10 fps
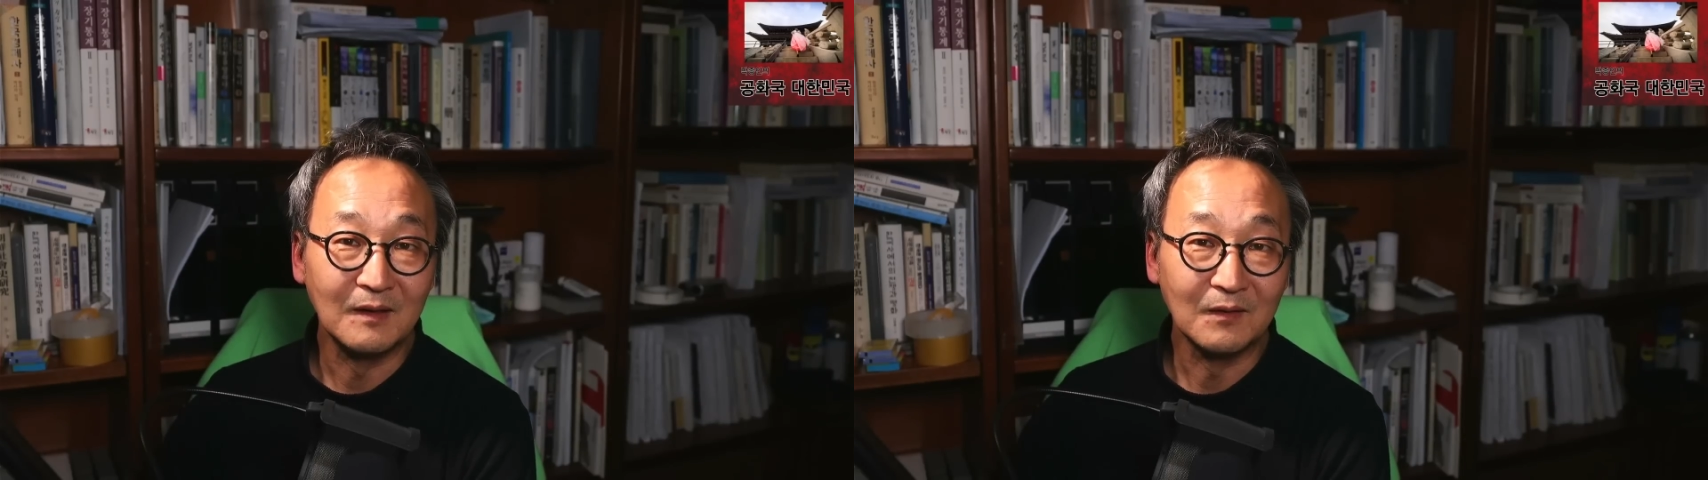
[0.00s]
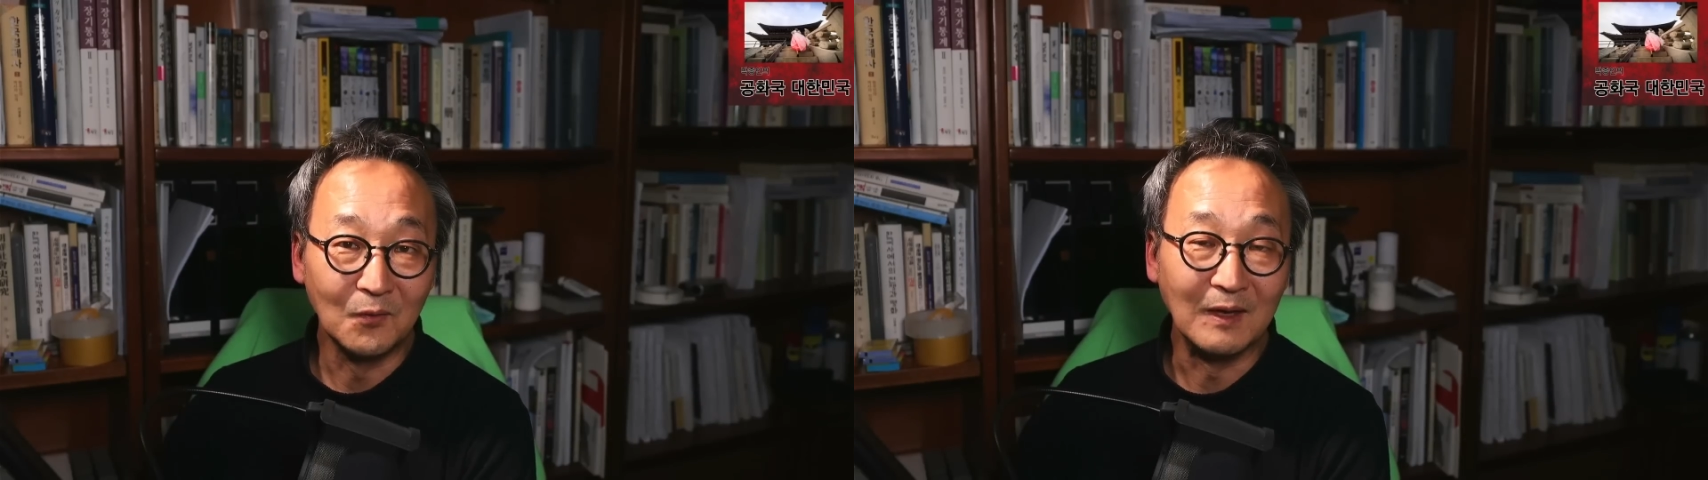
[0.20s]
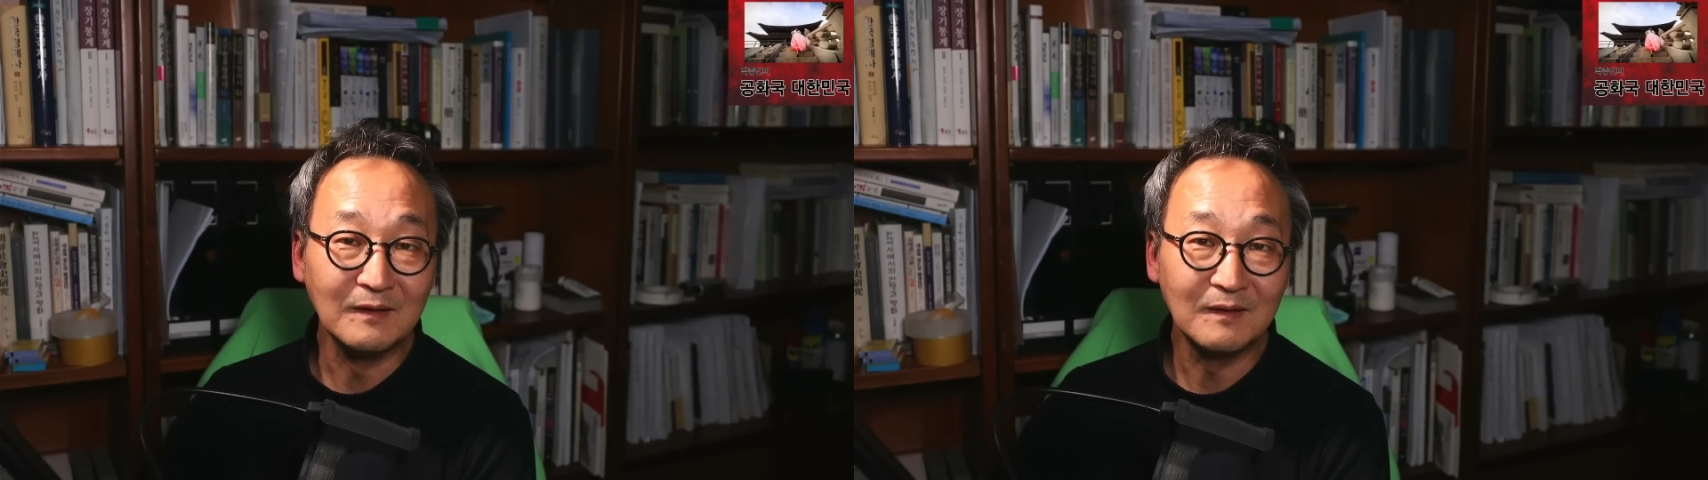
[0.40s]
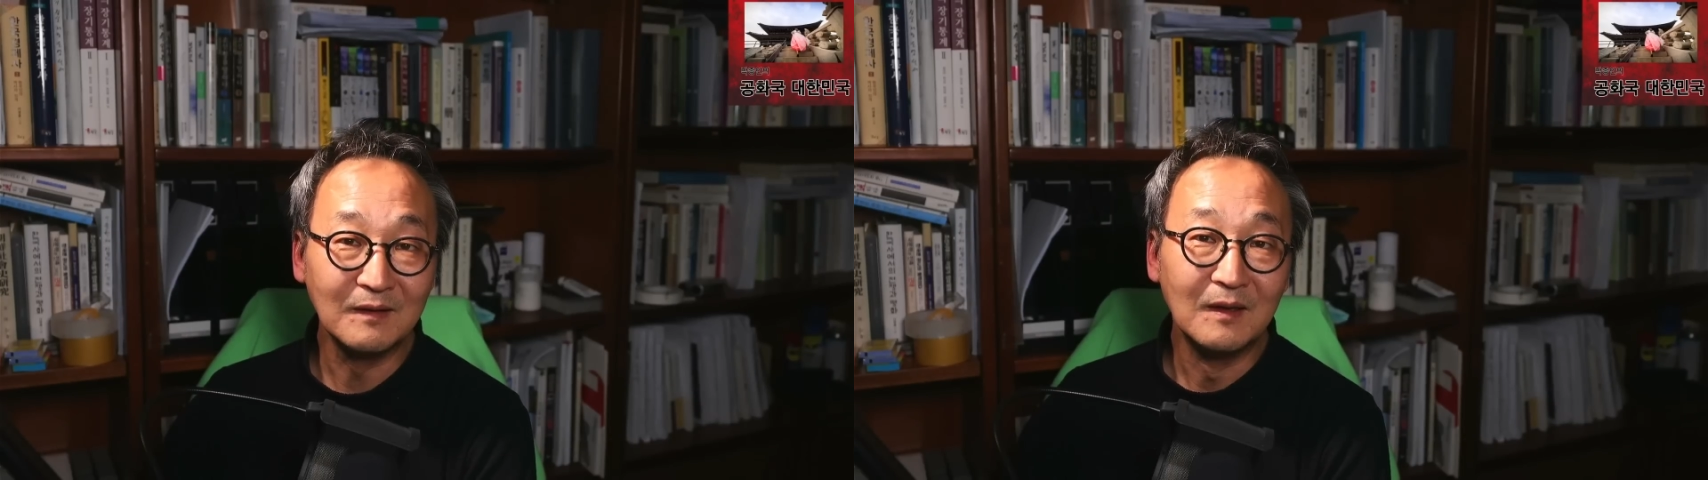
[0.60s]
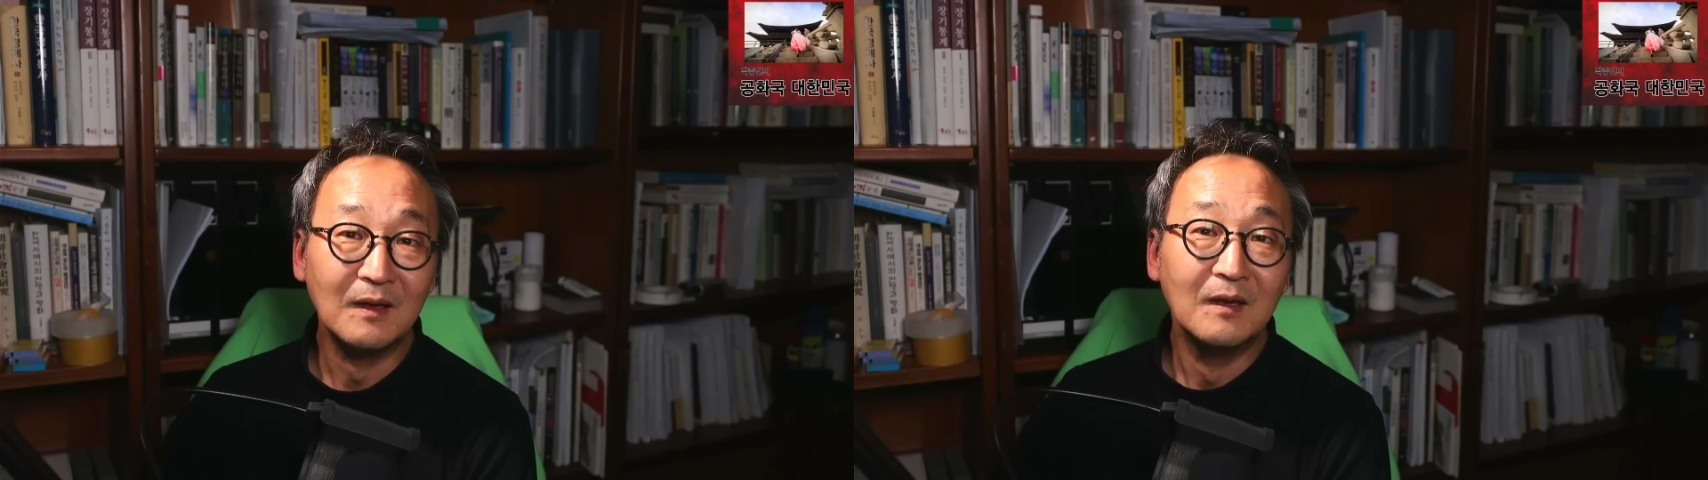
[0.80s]
또한
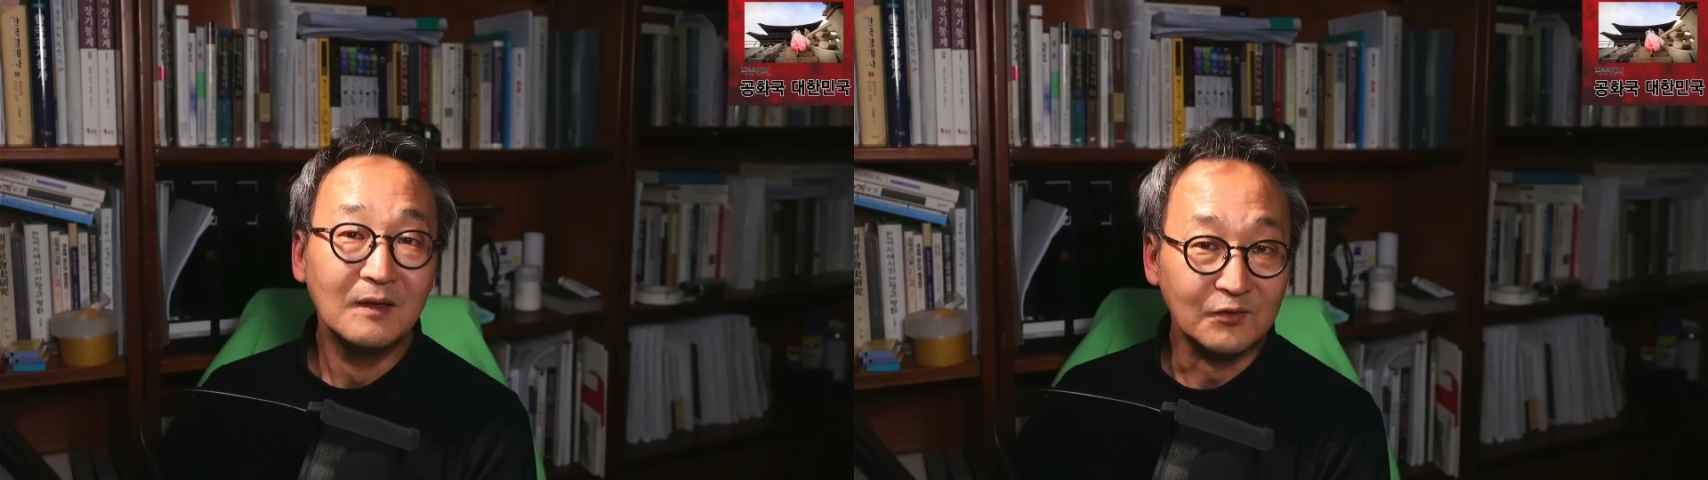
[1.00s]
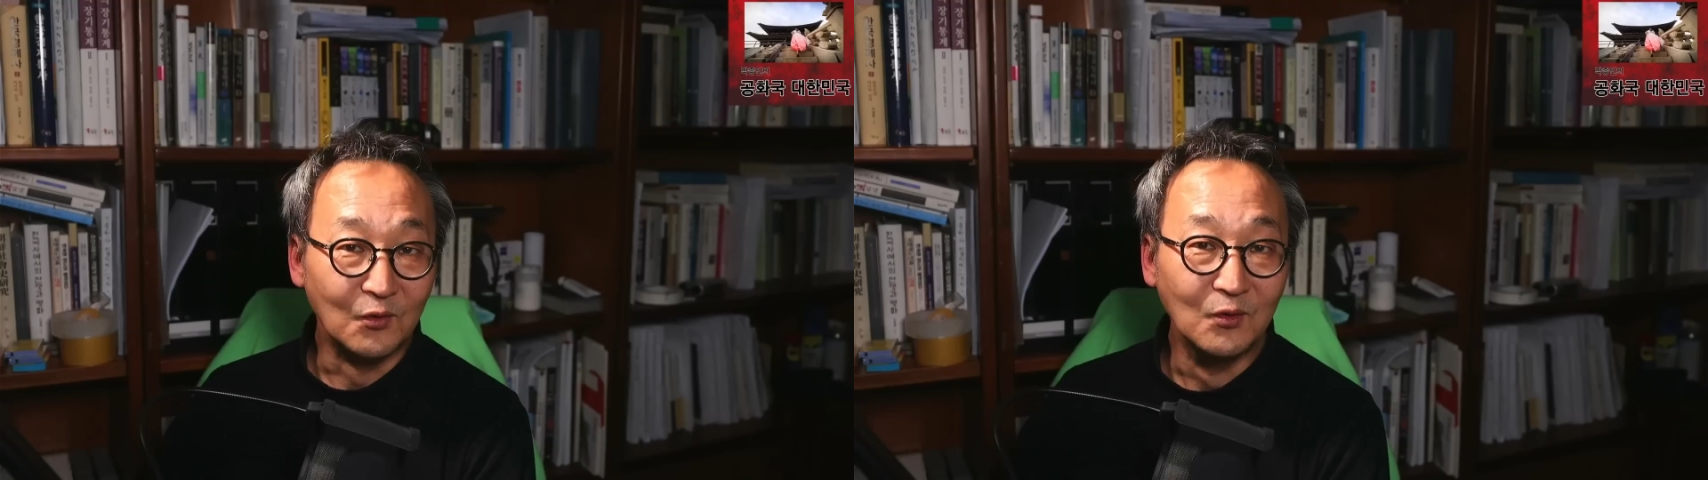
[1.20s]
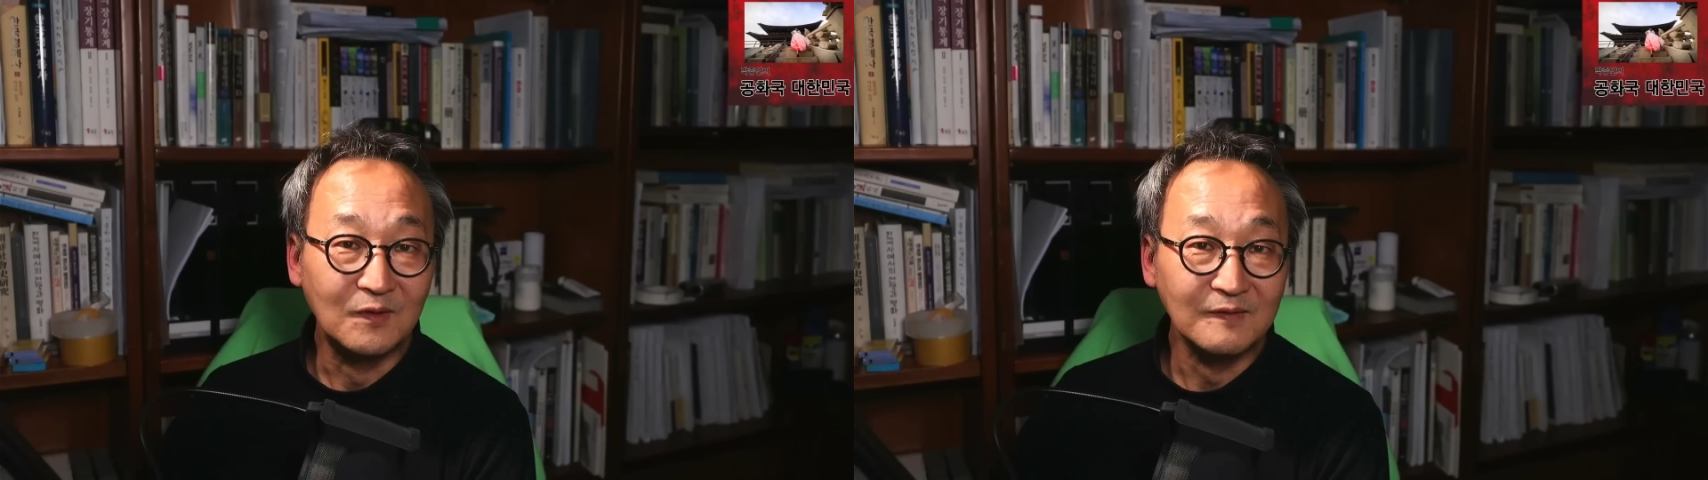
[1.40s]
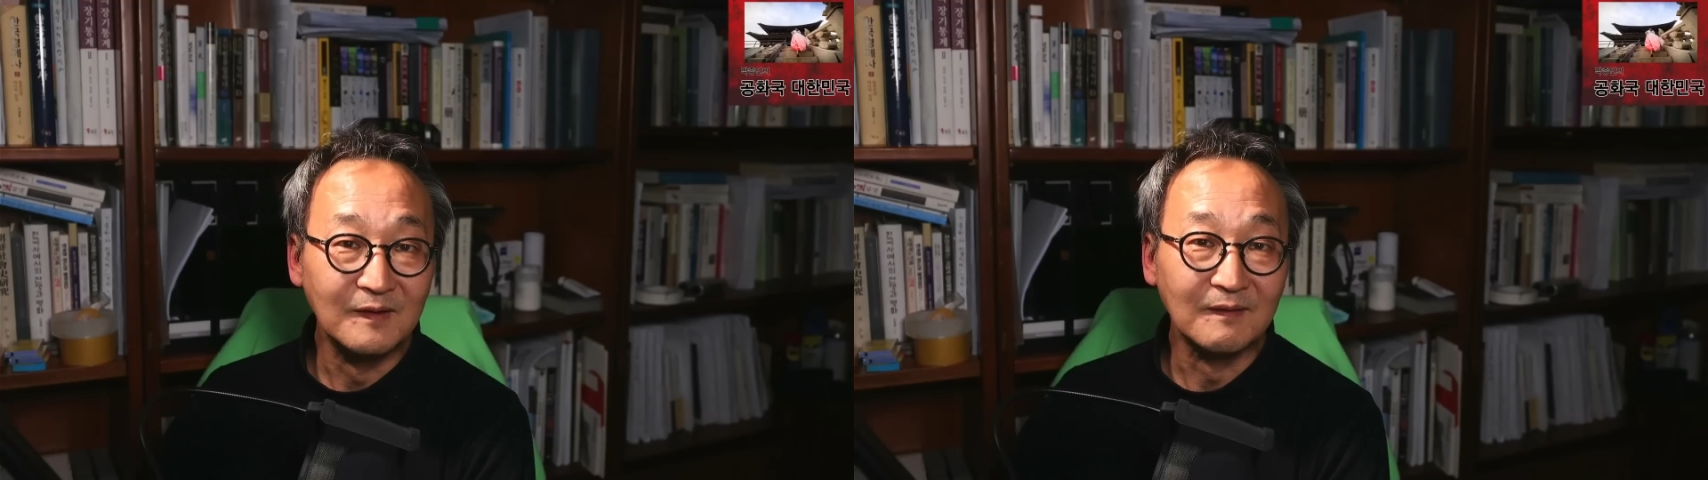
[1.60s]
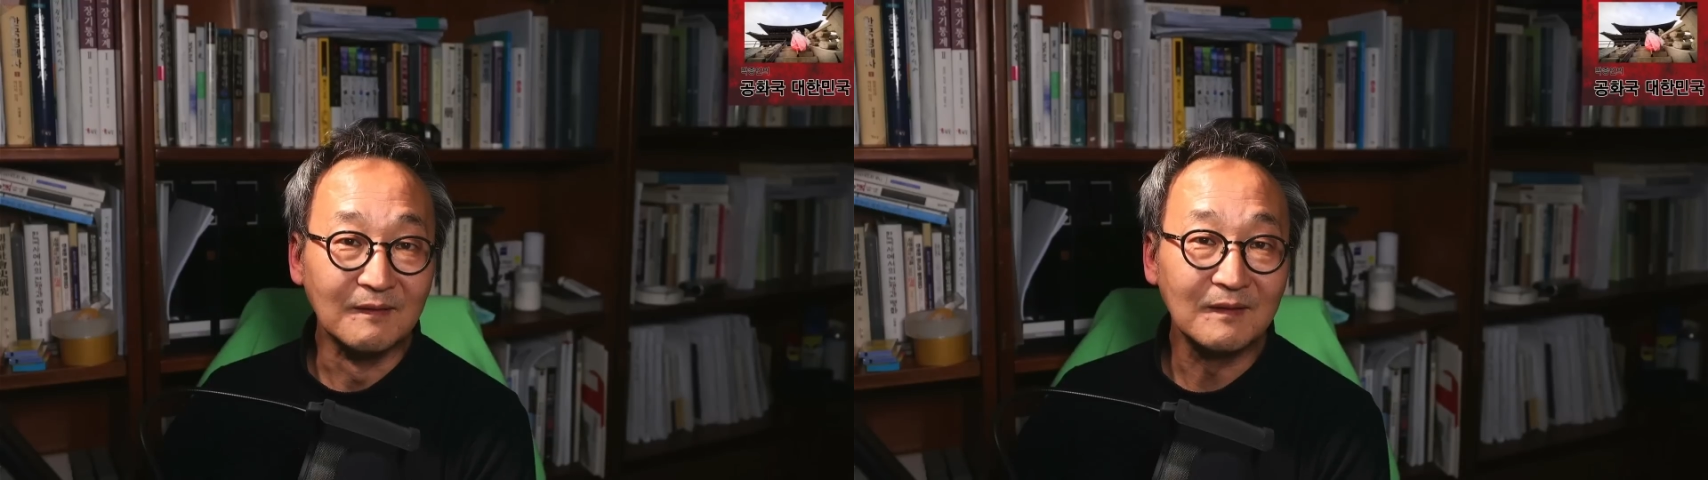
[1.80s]
좋든
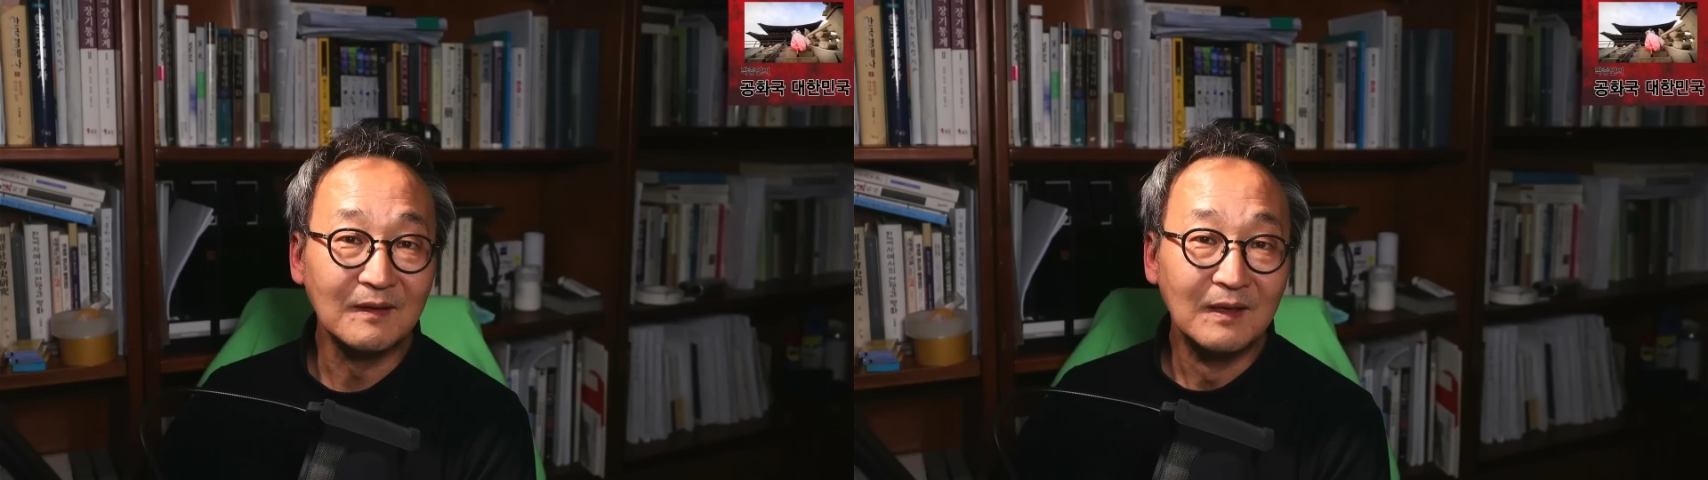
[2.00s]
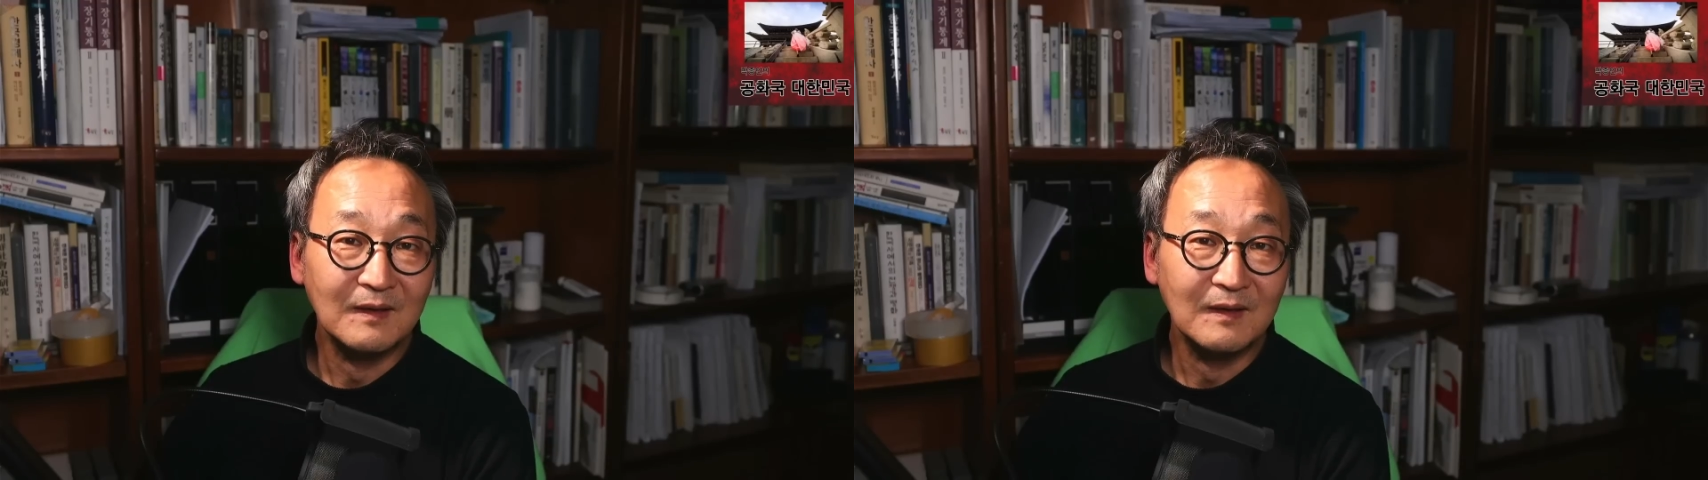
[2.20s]
싫든